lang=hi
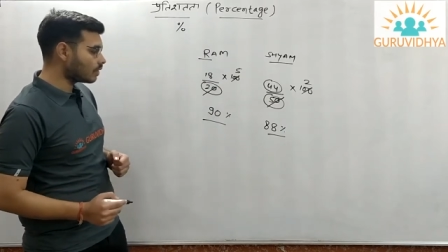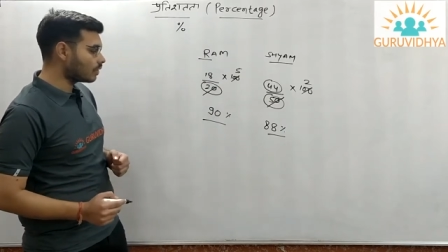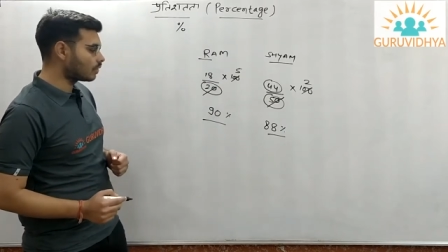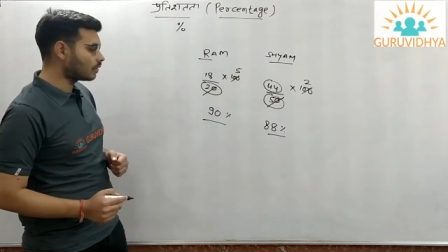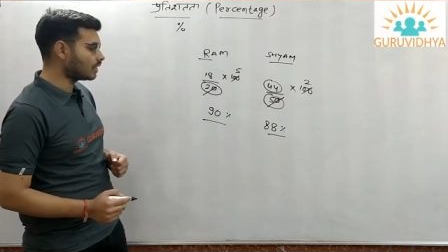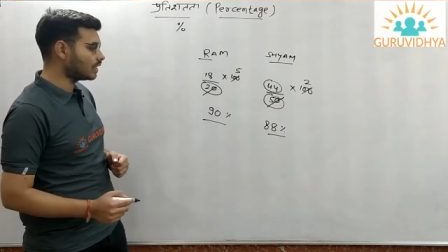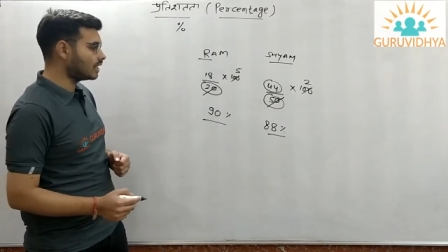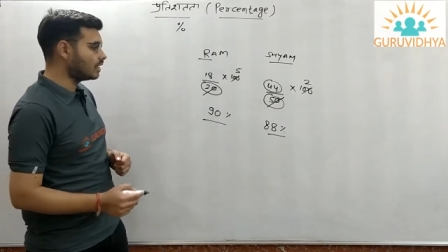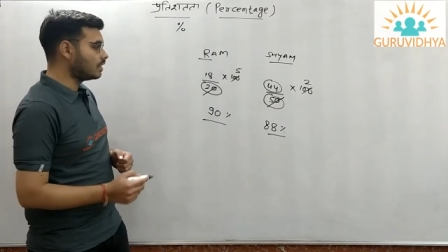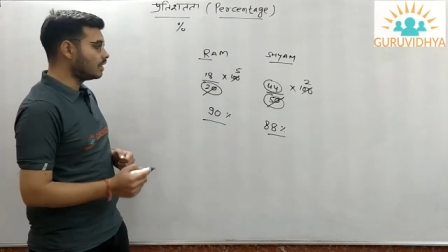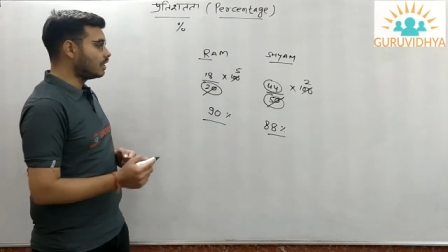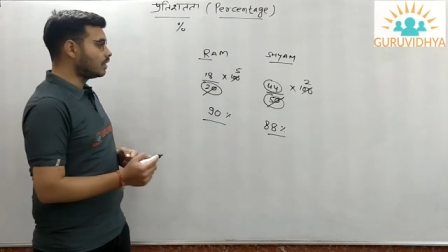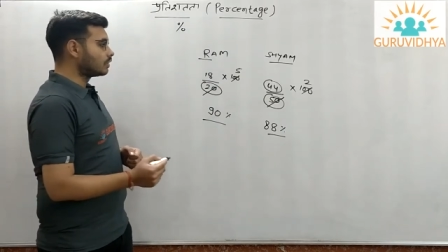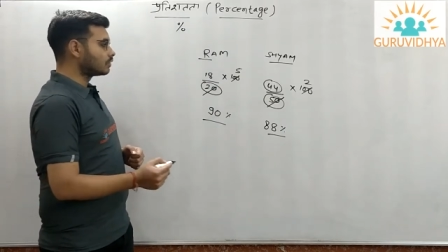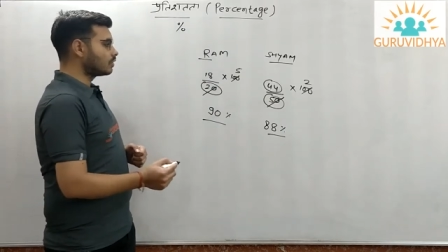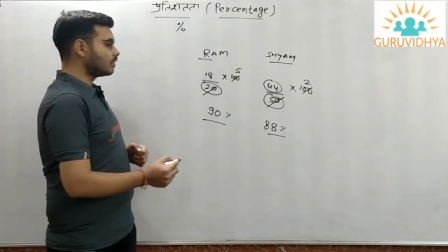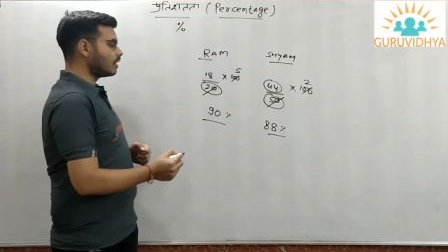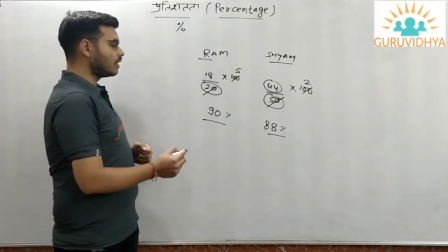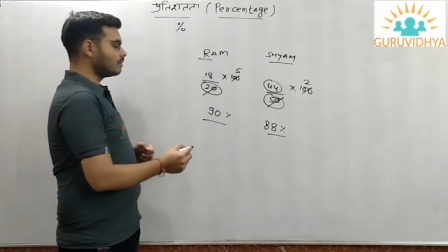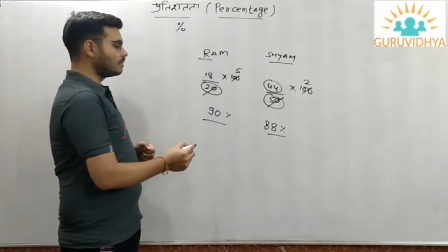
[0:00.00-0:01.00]
ओके
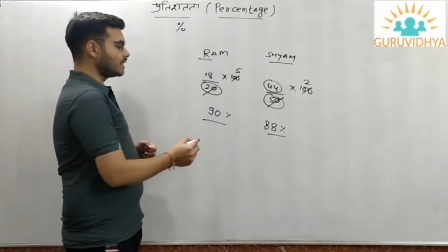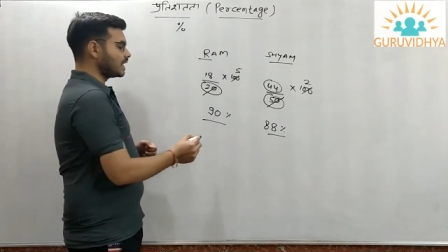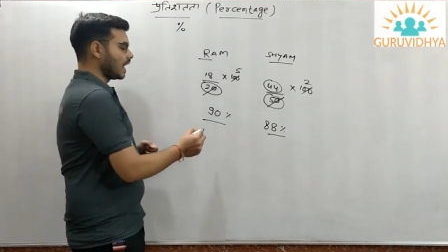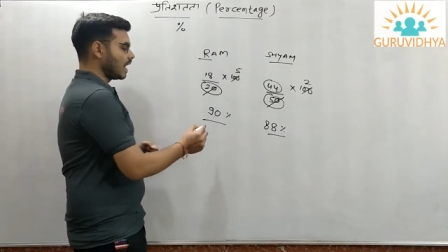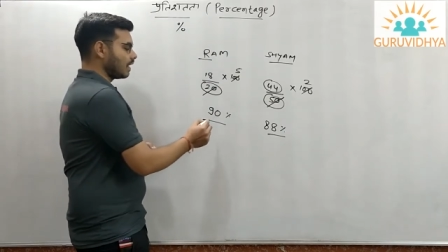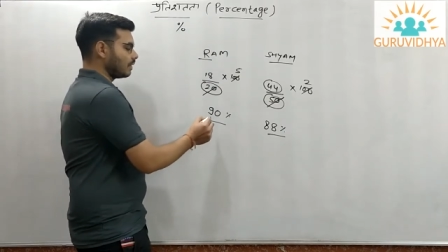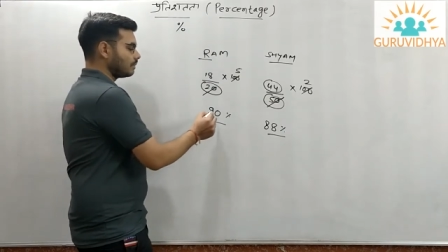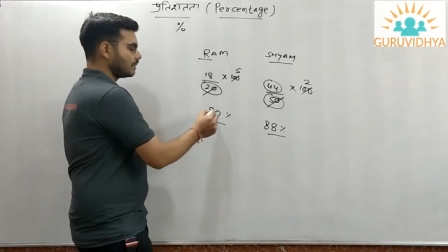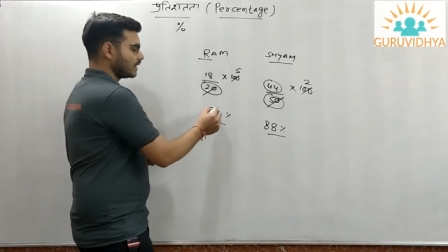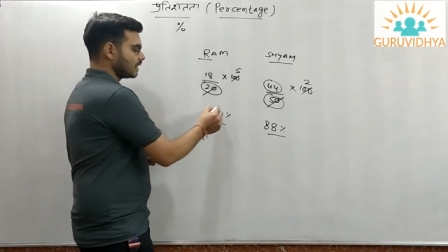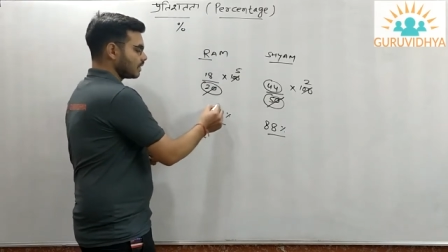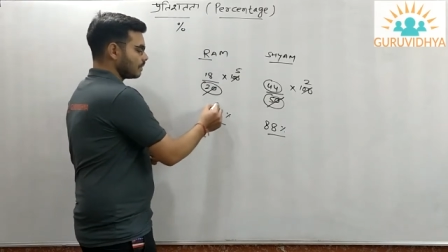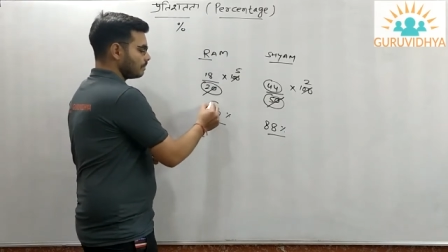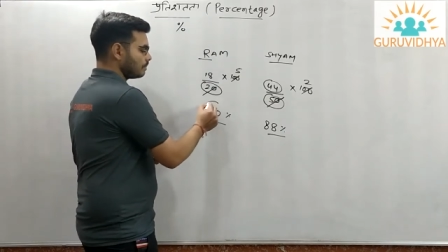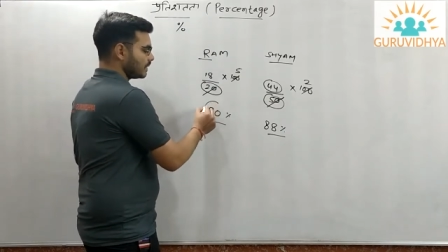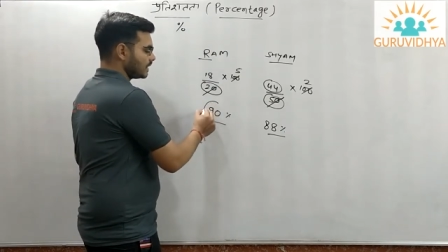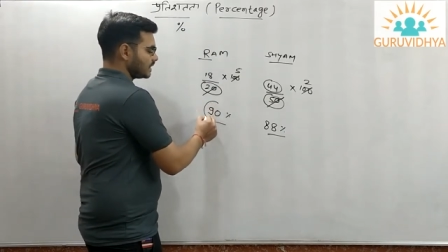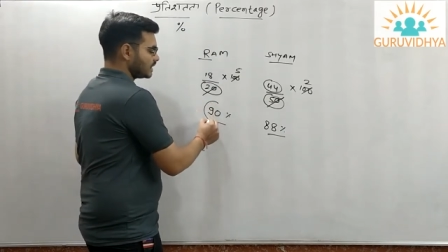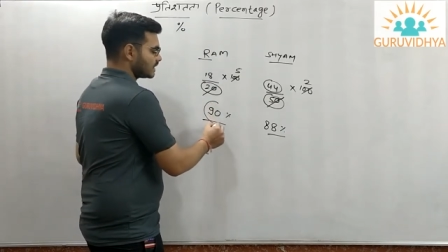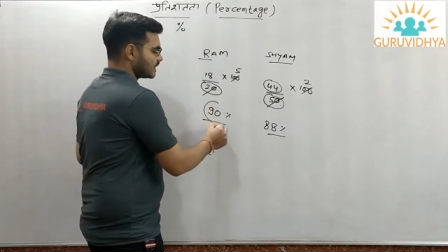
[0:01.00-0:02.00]
तो हम यहाँ पर
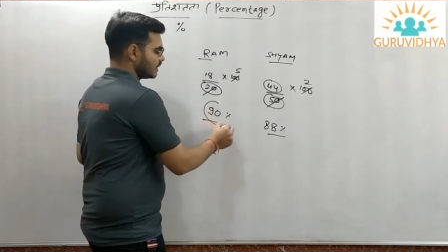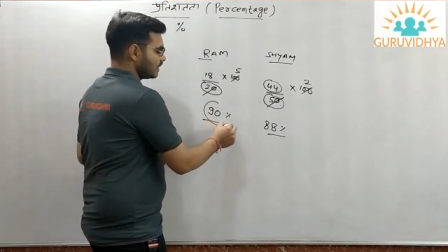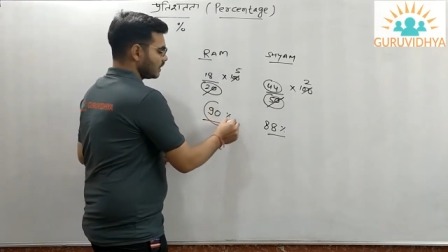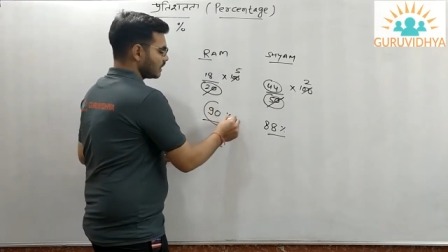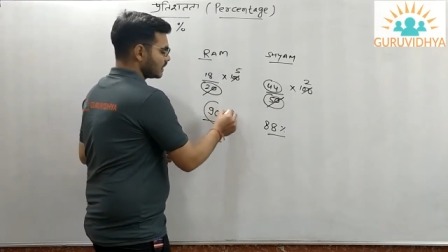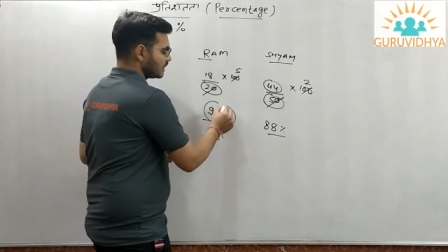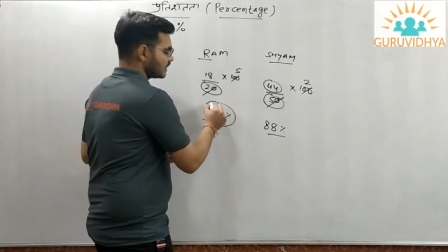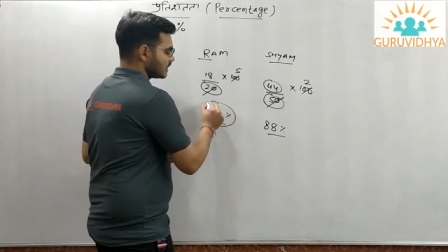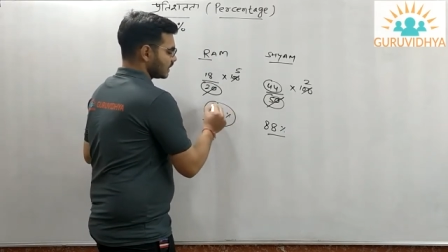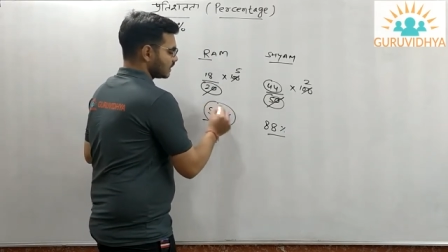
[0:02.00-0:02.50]
कंपेरिजन कर